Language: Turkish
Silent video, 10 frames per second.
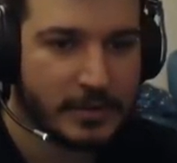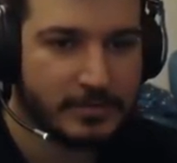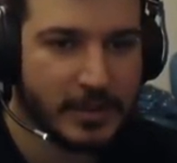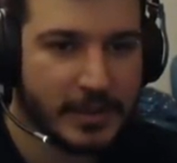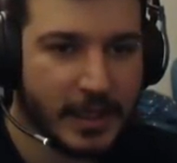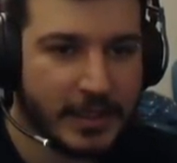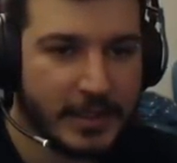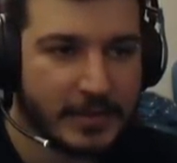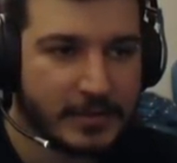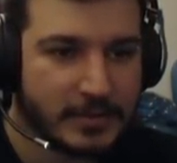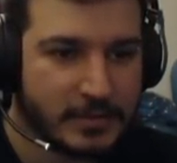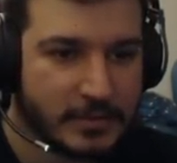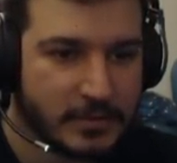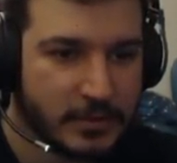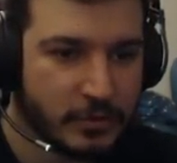Ya darıyı.
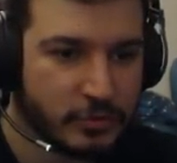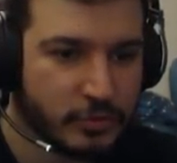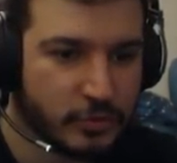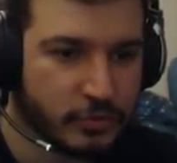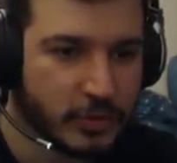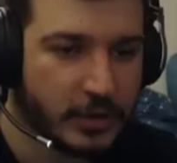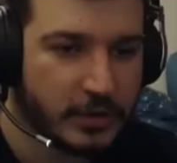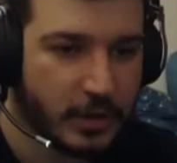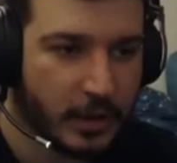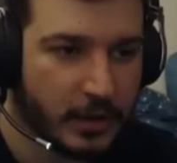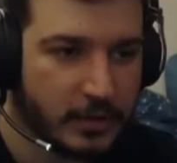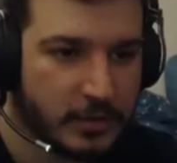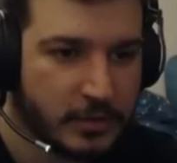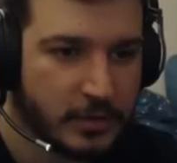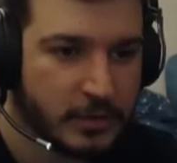Ne gösteriyorsun lan? Ha?
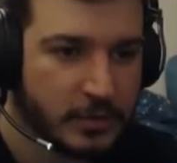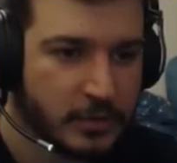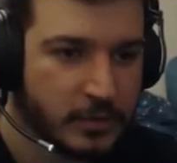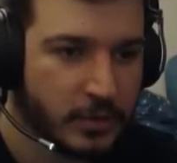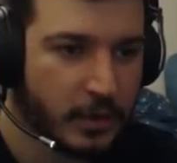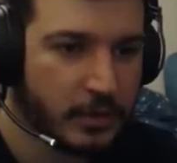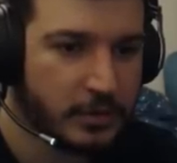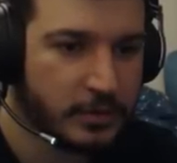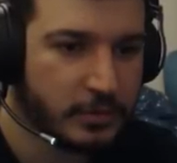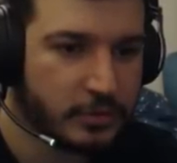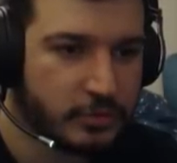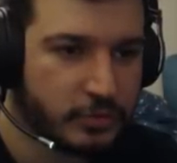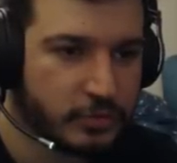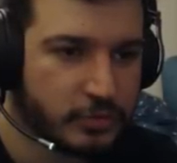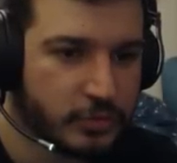Ha niye
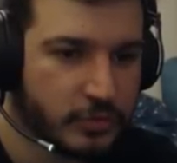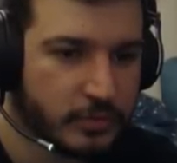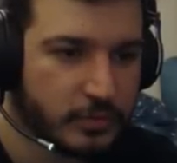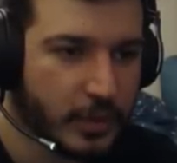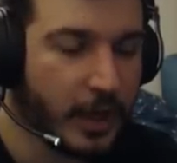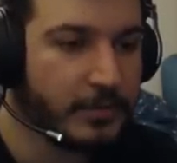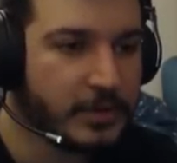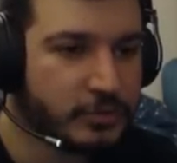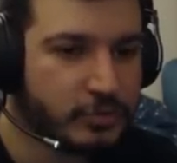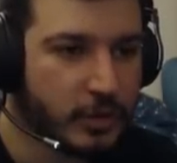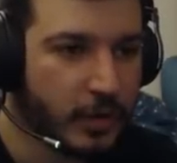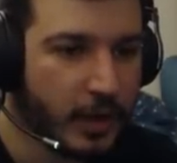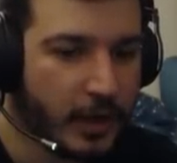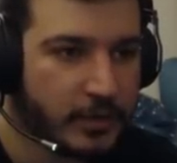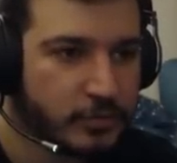gösteriyorsun oğlum? Abi nasıl tutar o
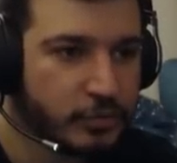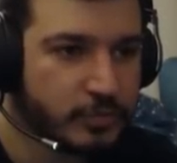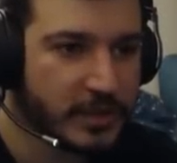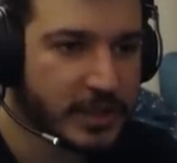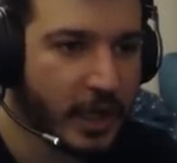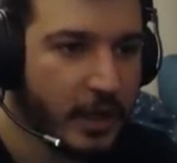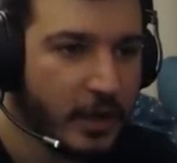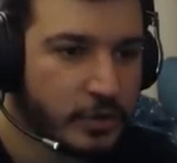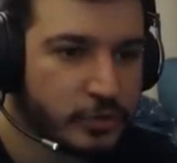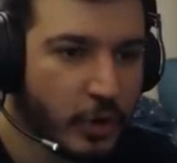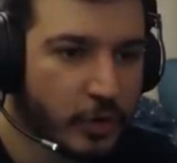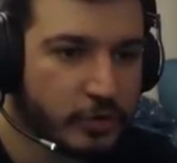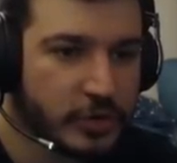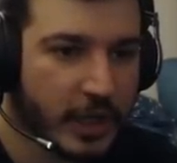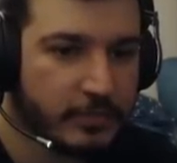ya? Tutmasa çok
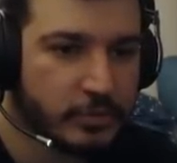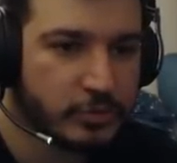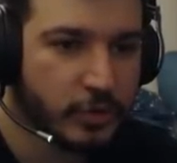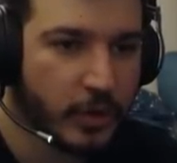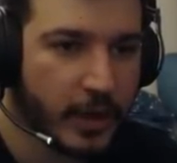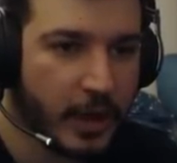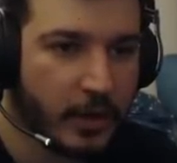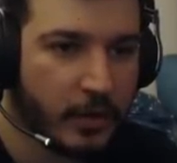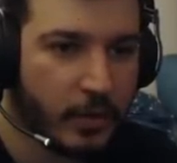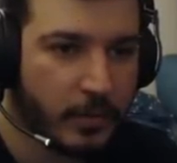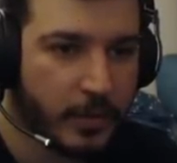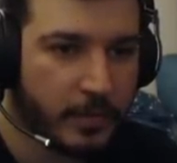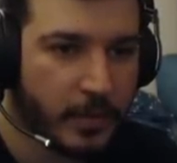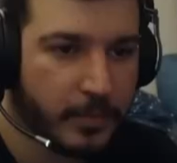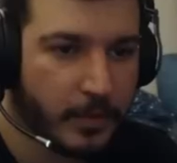güzel bir ulti oraya. Hop hop
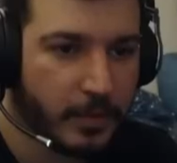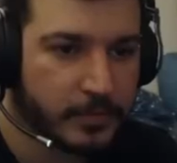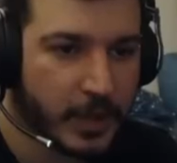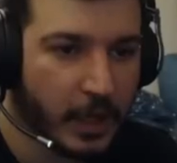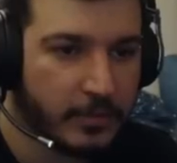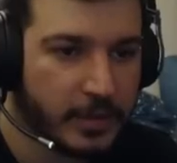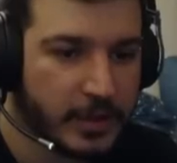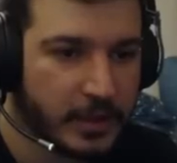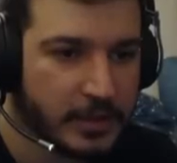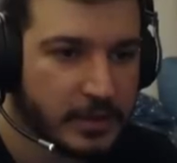hop hop hop dağılmayın lan.